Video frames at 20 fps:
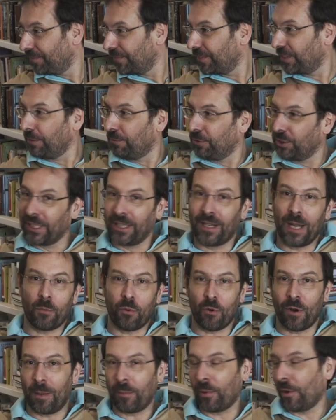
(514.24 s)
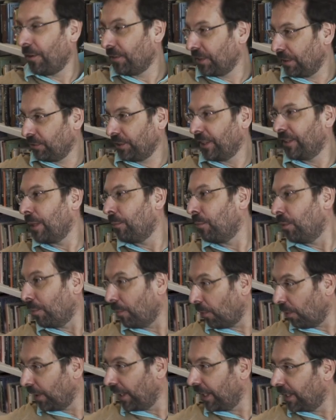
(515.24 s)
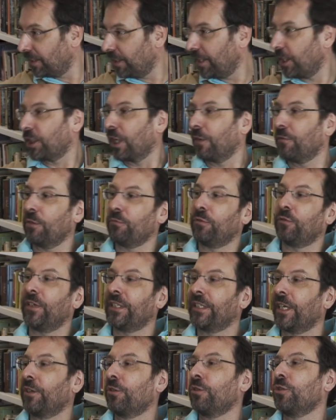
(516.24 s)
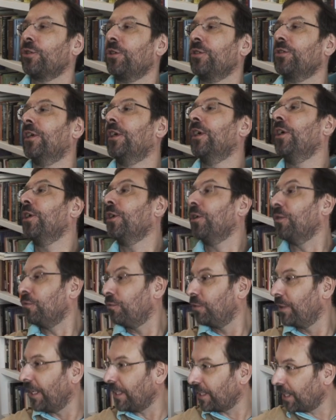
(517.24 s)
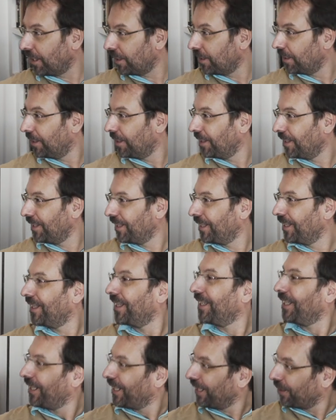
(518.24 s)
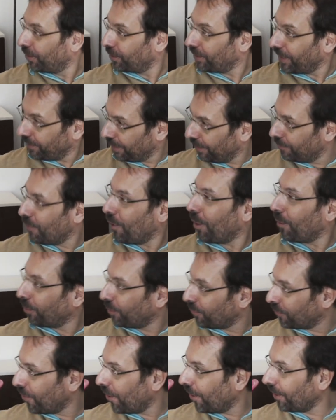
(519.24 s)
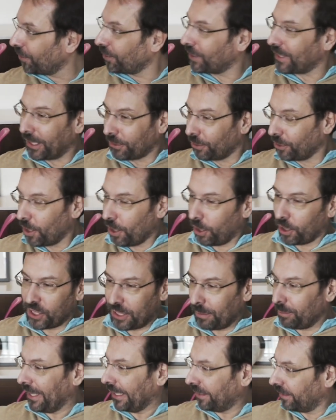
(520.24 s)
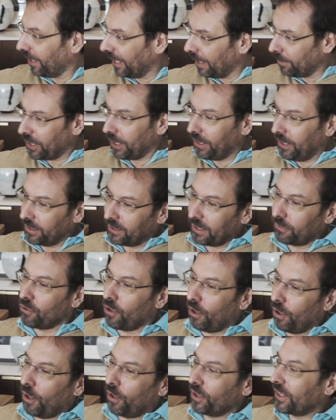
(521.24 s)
Si vous êtes là pour apprendre, si vous êtes là pour progresser, à chaque fois que vous faites quelque chose, vous gagnez. Donc ça, ça vous rend plus fort. Donc il y a un auteur que j'aime bien, Taleb, qui dit que ça vous rend